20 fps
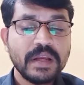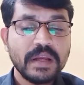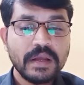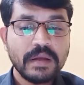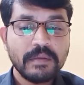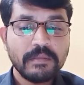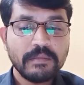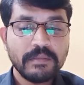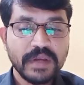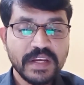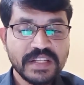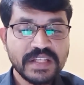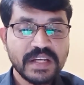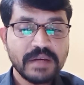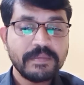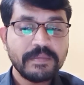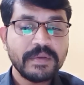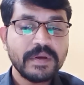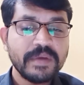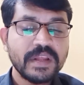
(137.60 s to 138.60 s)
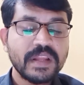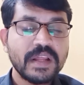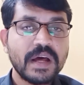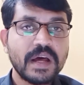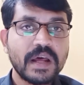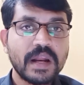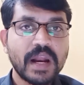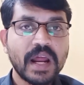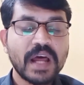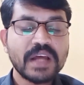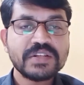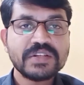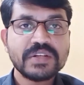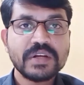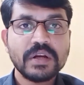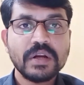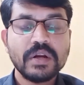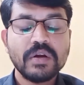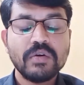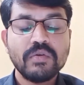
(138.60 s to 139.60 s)
బీజేపీ మీద
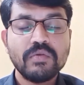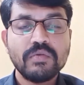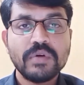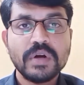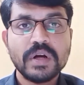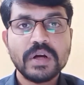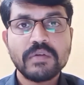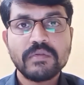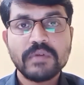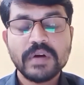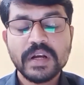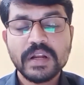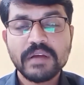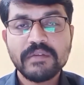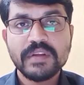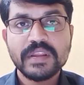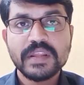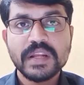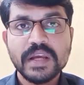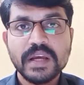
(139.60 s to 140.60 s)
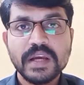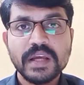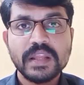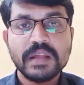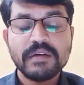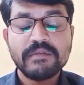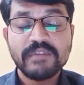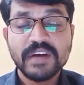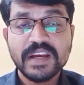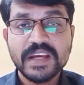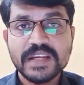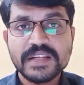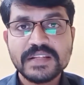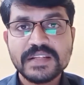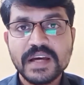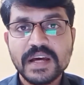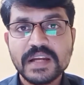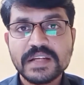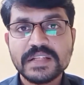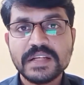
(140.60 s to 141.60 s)
రాష్ట్రంలో ఉన్నటువంటి వ్యతిరేకత
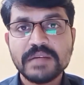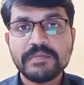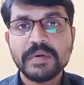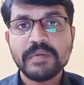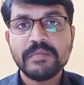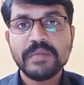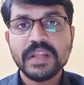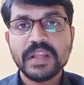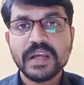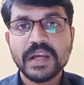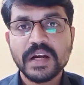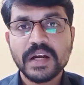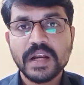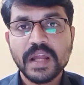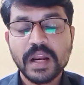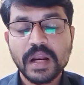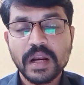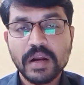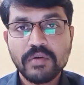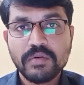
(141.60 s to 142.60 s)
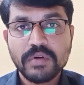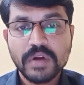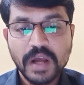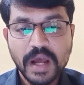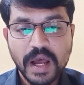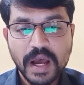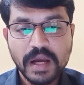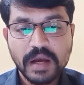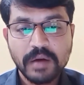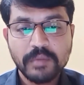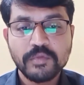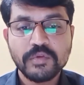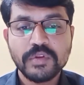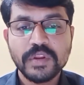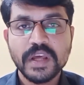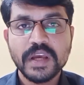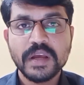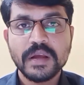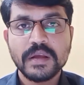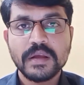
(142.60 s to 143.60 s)
వైఎస్ఆర్సీపీ మీదకి టర్నౌట్ కాకముందే
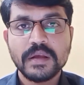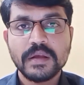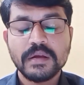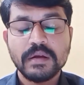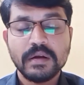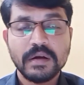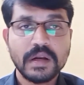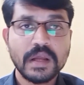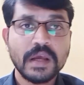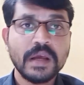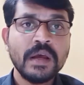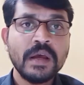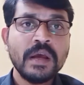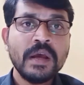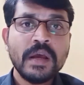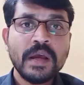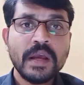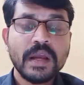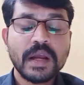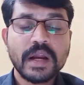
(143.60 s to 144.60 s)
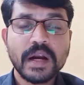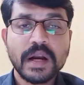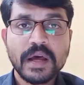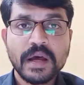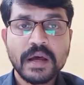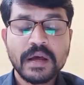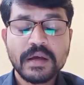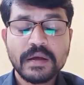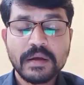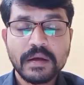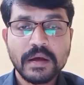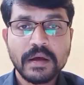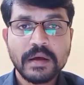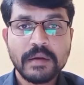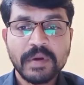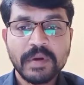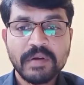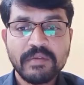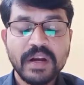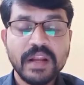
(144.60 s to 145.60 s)
అంటే ఇక్కడ
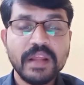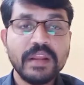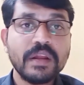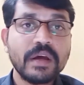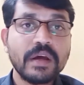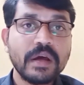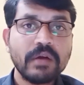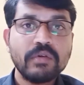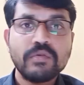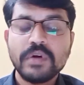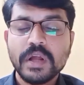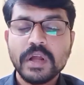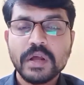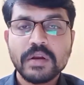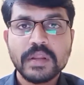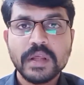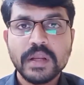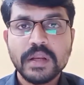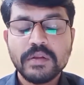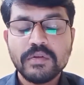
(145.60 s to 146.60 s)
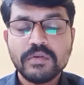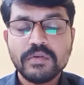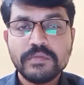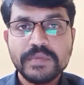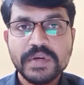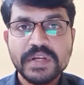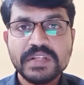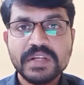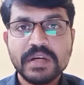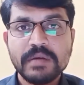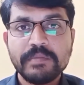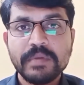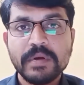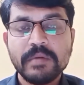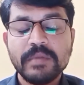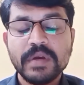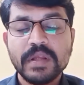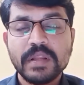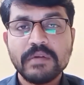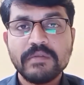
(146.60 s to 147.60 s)
మరి వీళ్ళు ఎందుకు అనుకుంటున్నారో తెలీదు బీజేపీ
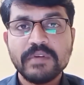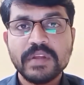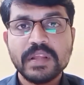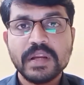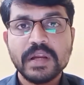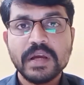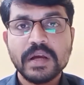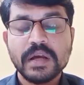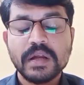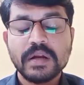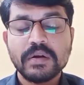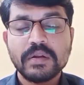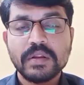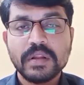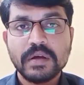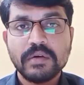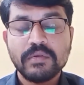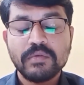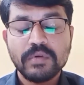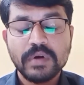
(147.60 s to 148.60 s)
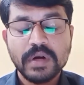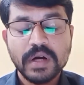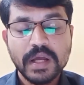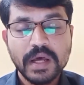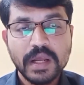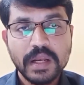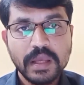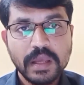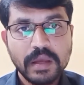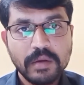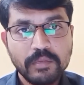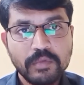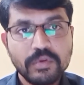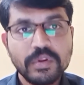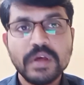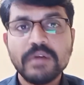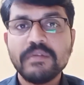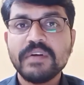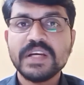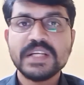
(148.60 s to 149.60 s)
మీద వ్యతిరేకత ఉండడానికి ముందే
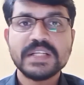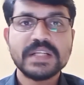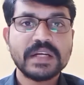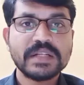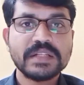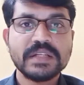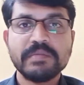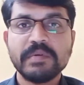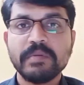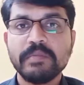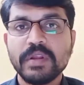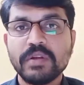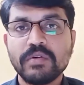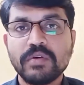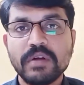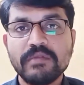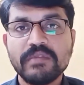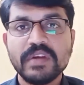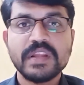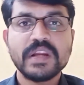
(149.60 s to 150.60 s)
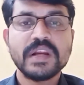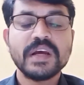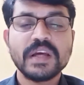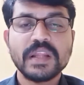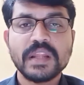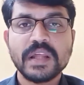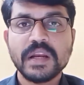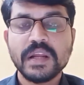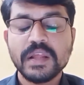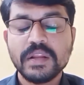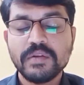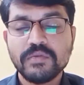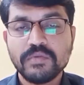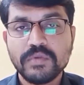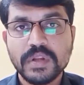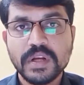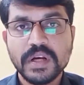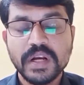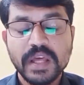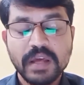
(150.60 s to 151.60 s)
వైఎస్ఆర్సీపీ మీద కూడా వ్యతిరేకత అనేది ఉంది
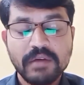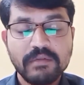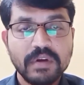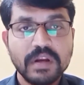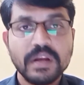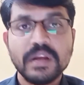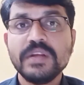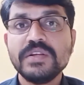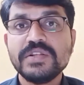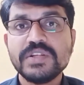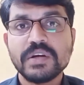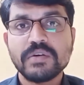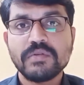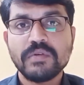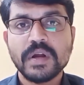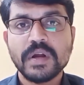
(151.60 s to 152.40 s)
డే వన్ నుంచే కూడా